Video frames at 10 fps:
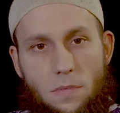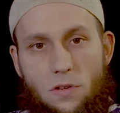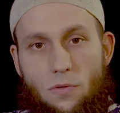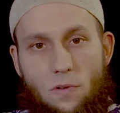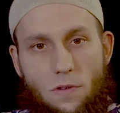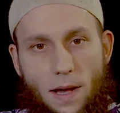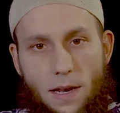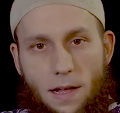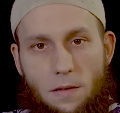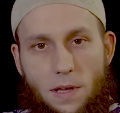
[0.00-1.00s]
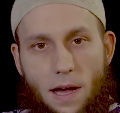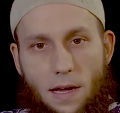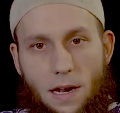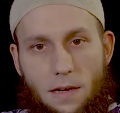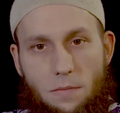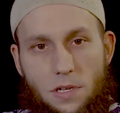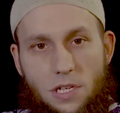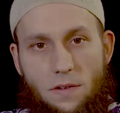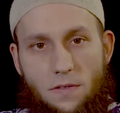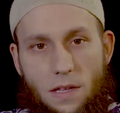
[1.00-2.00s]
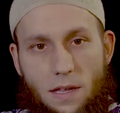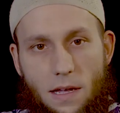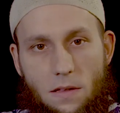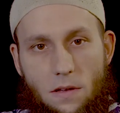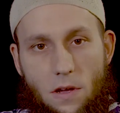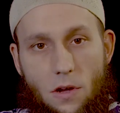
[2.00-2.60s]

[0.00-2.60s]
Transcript: mich gut zweieinhalb Jahre lang beschäftigt hat